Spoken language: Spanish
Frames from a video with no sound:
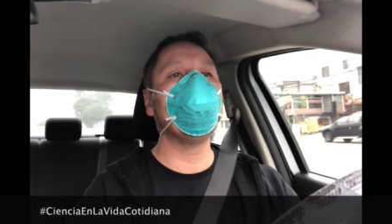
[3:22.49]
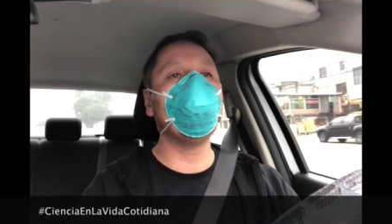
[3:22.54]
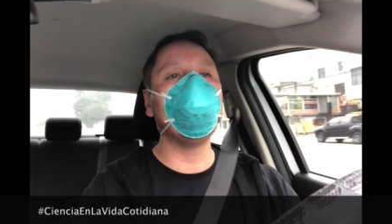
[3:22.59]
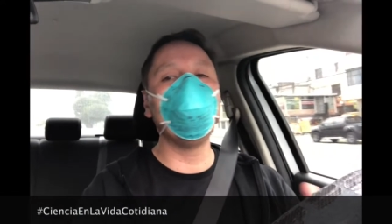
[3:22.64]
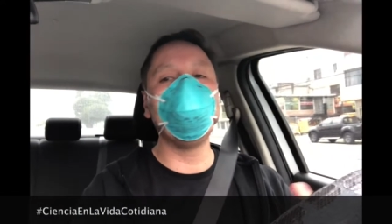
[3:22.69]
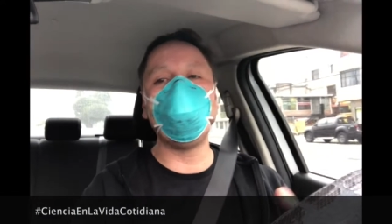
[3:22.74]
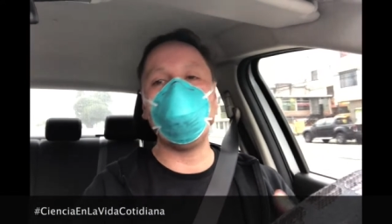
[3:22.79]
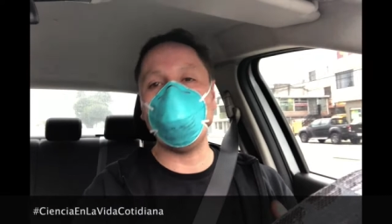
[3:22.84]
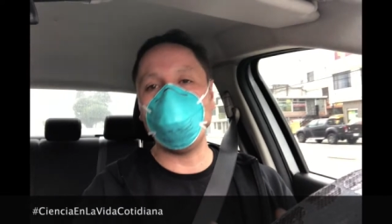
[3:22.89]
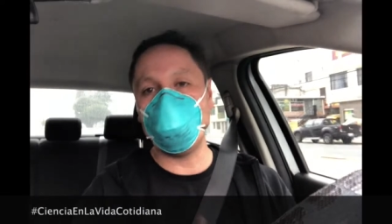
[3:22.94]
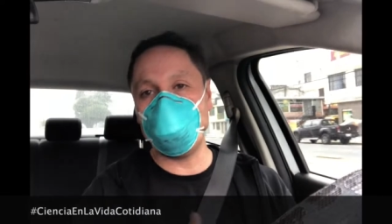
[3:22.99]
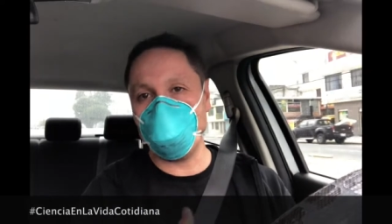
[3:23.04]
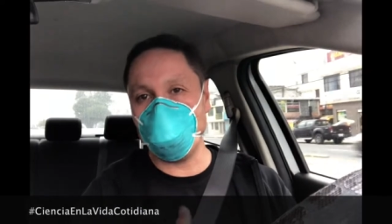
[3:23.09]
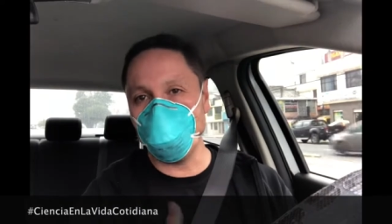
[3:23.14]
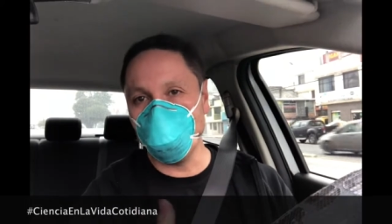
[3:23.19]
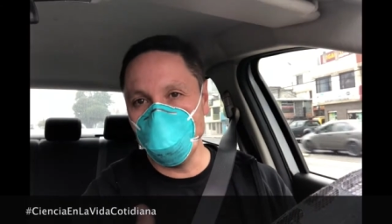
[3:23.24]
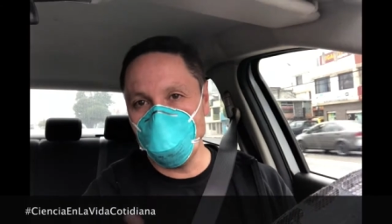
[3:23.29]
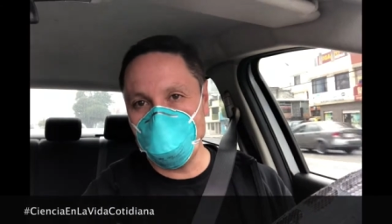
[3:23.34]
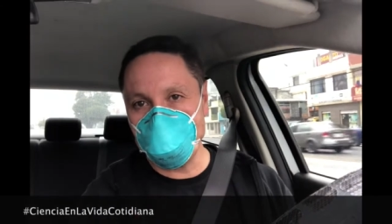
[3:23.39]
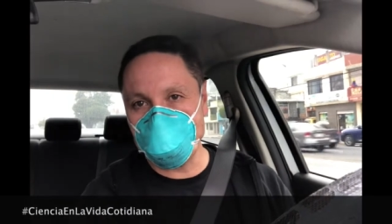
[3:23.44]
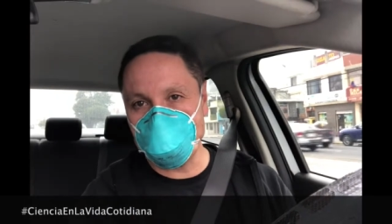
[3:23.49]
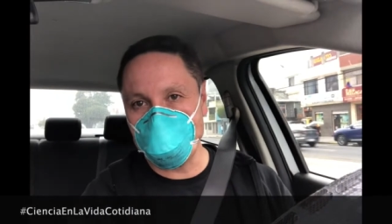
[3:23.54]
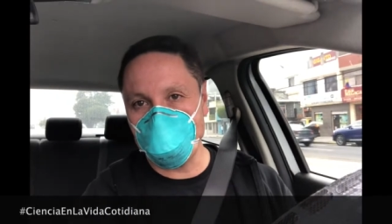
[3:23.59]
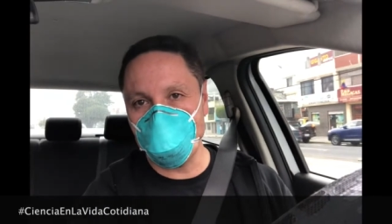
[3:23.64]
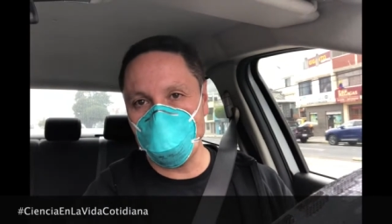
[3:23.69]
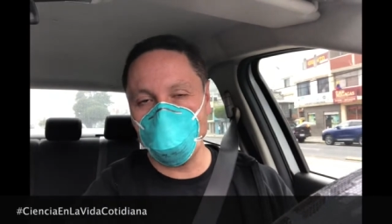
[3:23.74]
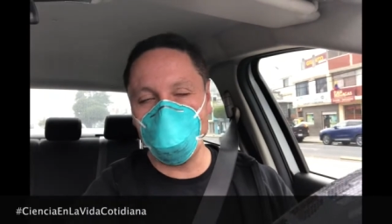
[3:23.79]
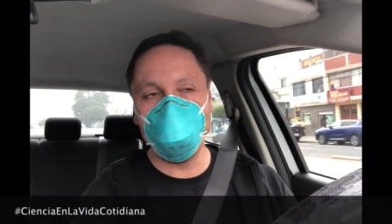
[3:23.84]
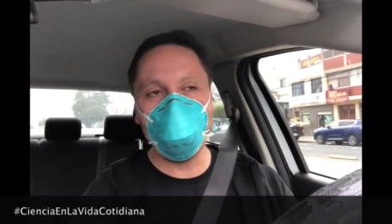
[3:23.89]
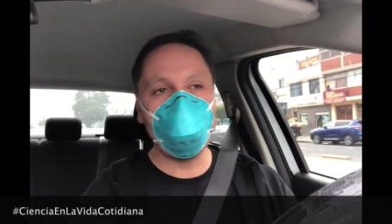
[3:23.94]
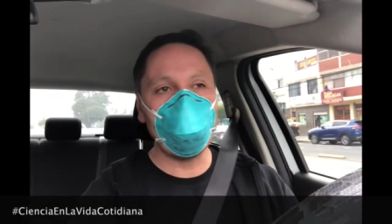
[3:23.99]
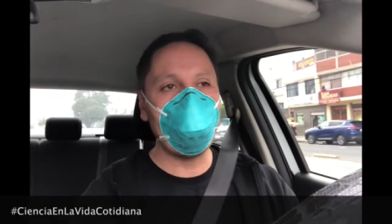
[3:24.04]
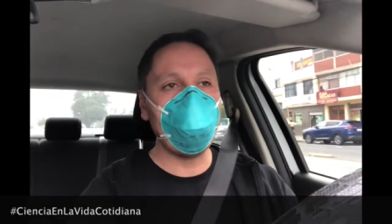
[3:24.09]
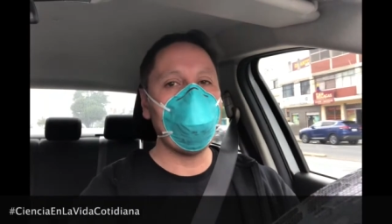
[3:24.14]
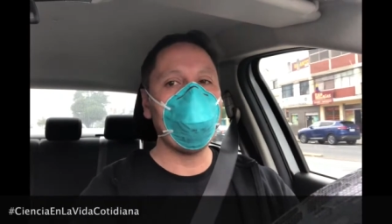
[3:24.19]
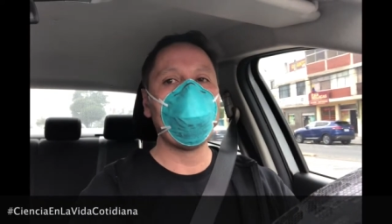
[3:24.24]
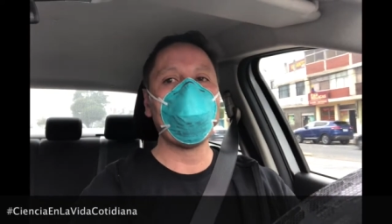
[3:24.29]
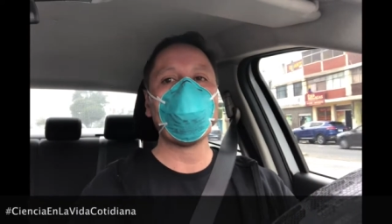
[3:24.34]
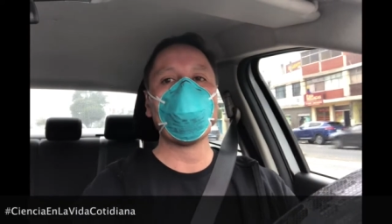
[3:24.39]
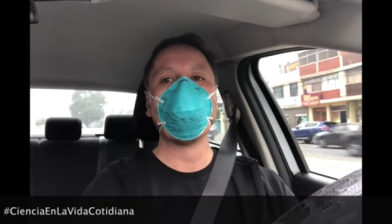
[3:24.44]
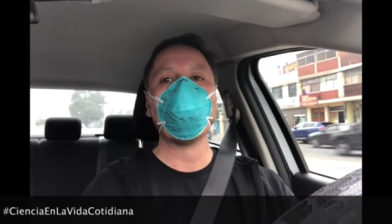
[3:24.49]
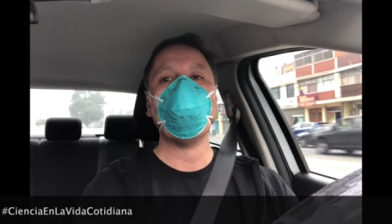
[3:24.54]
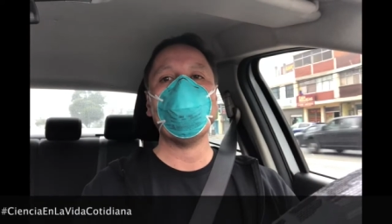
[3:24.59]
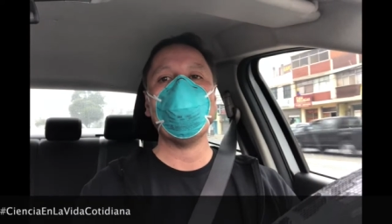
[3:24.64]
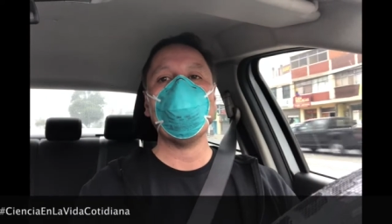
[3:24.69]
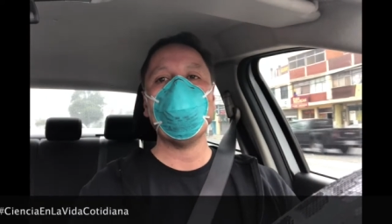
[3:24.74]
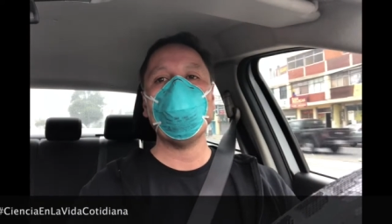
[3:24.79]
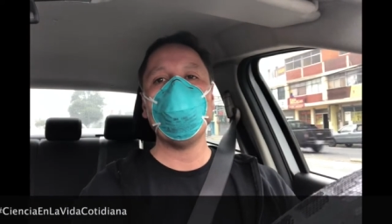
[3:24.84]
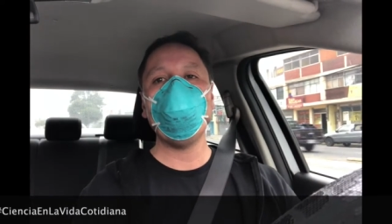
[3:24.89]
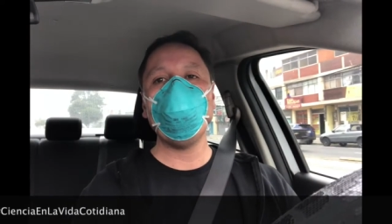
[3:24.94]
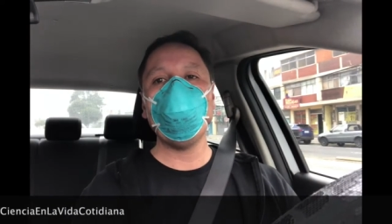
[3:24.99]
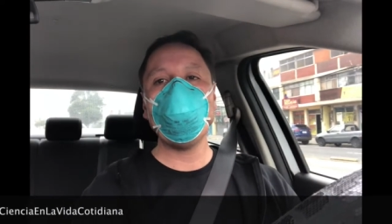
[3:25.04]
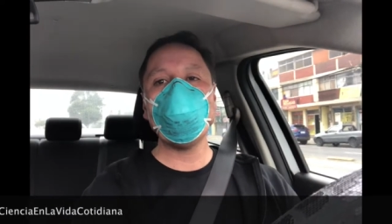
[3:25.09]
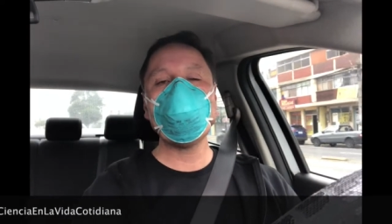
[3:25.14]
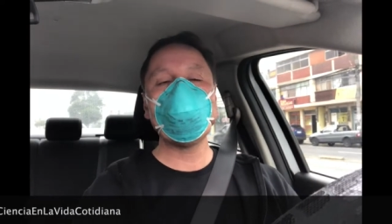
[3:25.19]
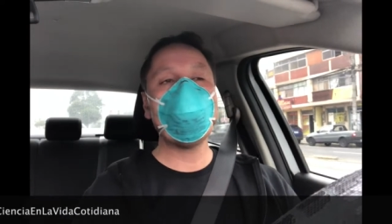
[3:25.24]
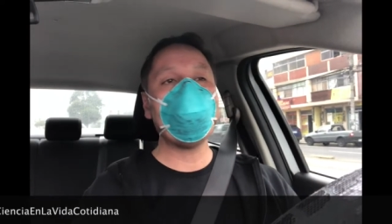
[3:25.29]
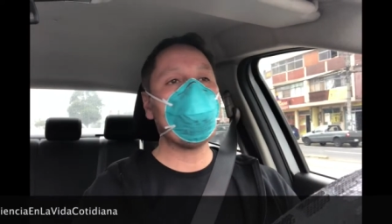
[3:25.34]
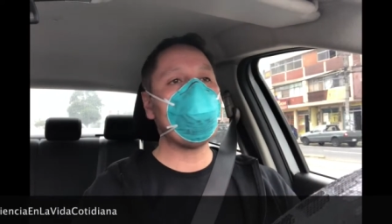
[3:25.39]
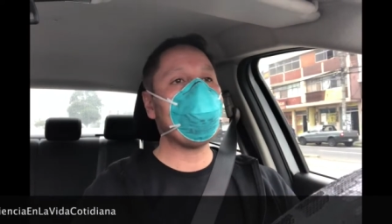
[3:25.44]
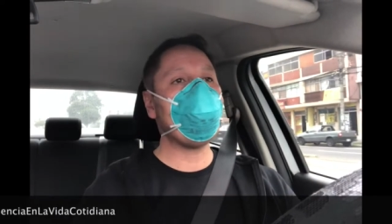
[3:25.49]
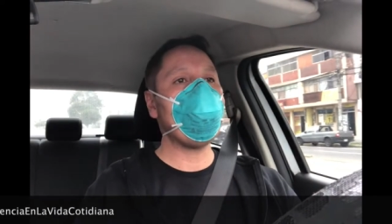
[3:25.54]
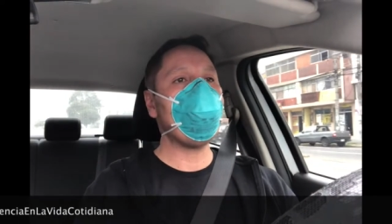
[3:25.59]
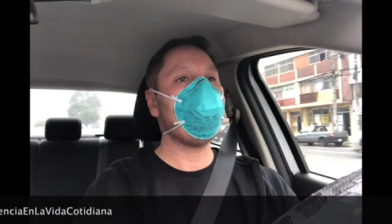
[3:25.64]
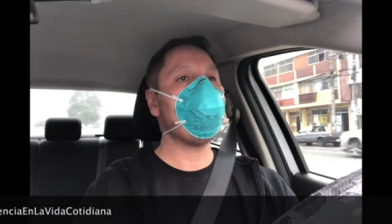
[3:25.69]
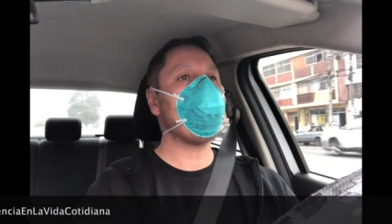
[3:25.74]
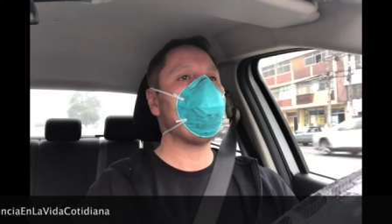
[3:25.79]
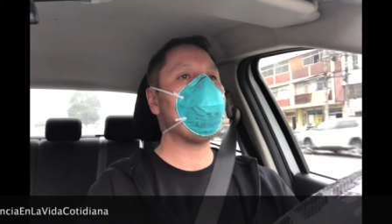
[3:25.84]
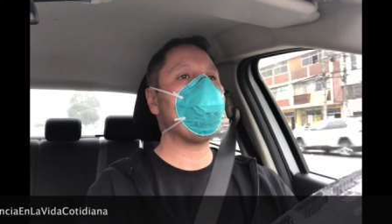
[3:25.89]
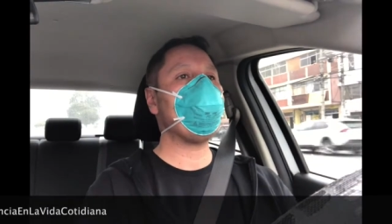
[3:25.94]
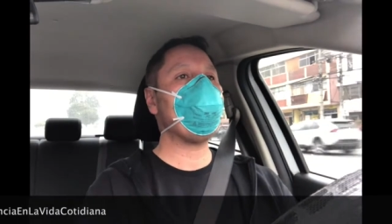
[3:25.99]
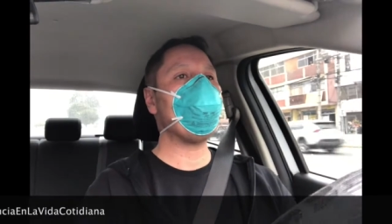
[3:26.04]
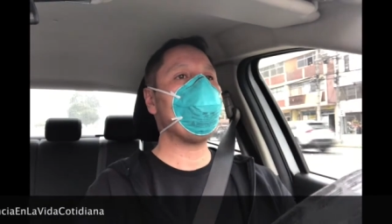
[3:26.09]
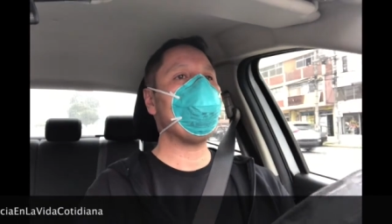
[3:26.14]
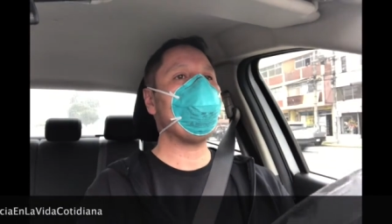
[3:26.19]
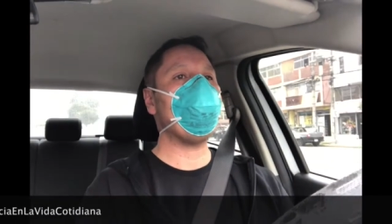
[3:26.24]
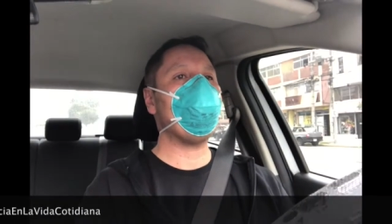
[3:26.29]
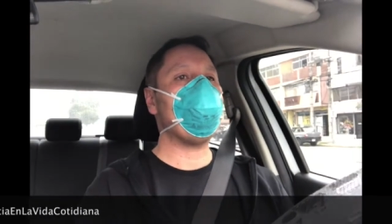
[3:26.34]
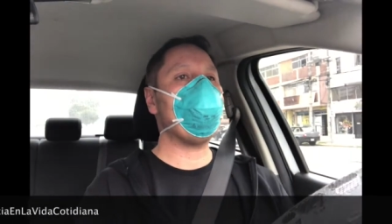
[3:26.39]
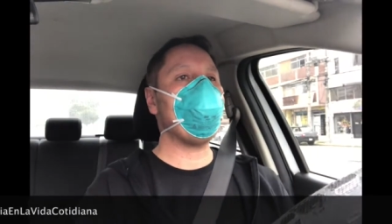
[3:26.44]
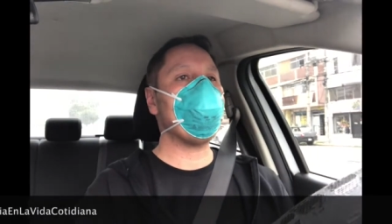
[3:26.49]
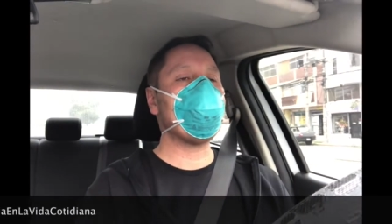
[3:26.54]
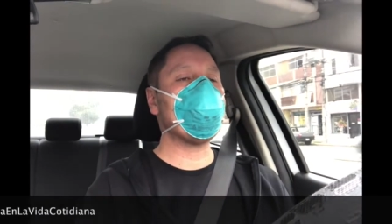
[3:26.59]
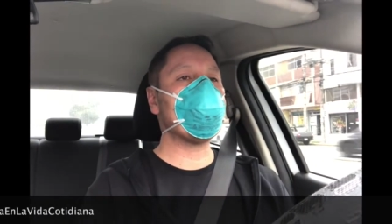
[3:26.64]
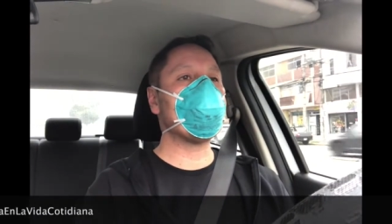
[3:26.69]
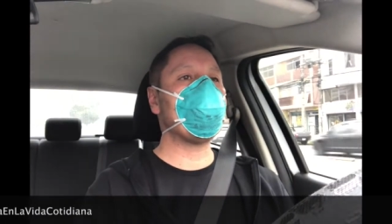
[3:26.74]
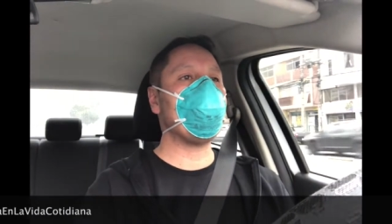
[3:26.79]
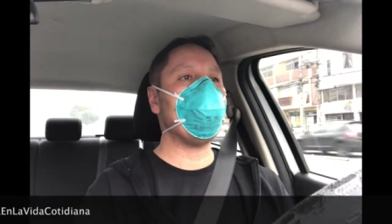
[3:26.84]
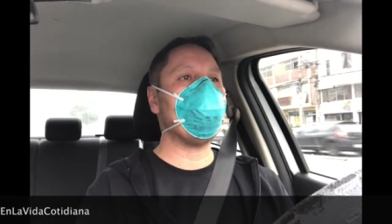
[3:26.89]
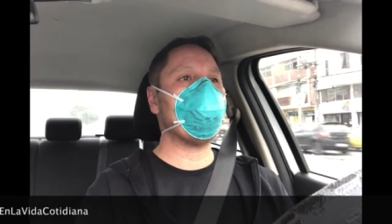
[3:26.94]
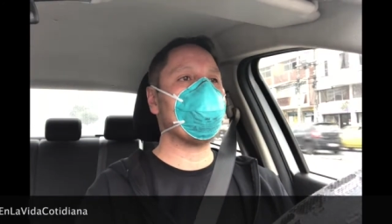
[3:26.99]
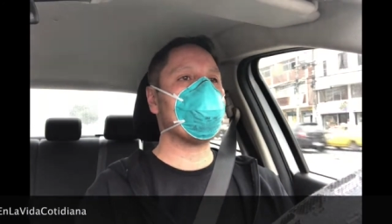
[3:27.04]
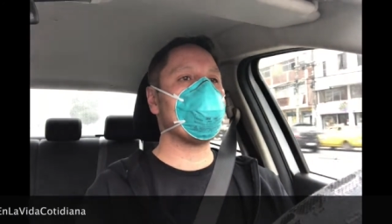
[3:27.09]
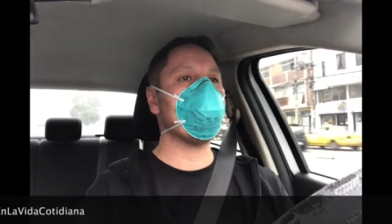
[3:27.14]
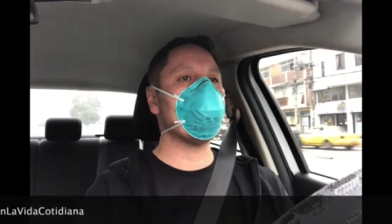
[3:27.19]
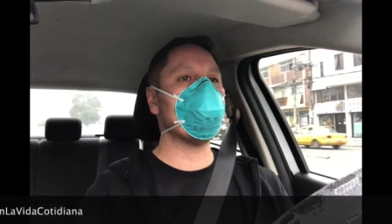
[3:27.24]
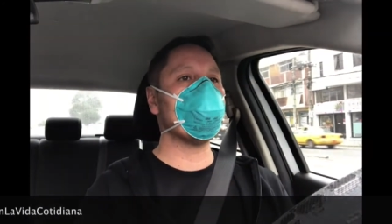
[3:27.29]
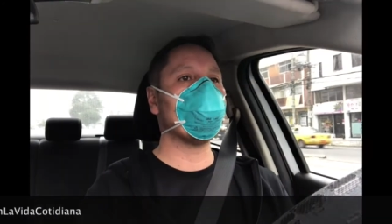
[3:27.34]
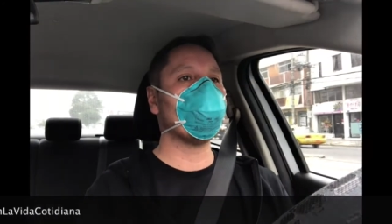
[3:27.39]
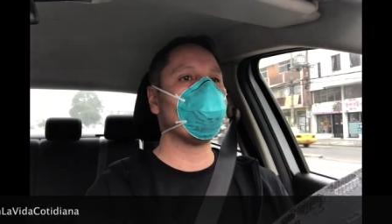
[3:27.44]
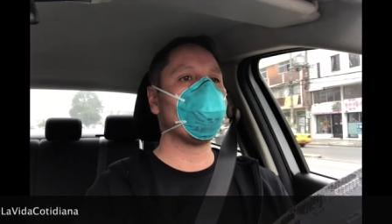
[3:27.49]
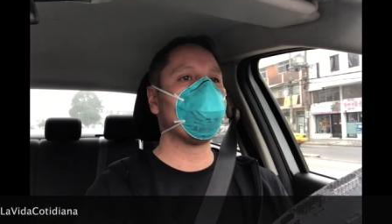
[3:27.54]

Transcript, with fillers: de entre muchas que puede haber, es el tema de la respiración.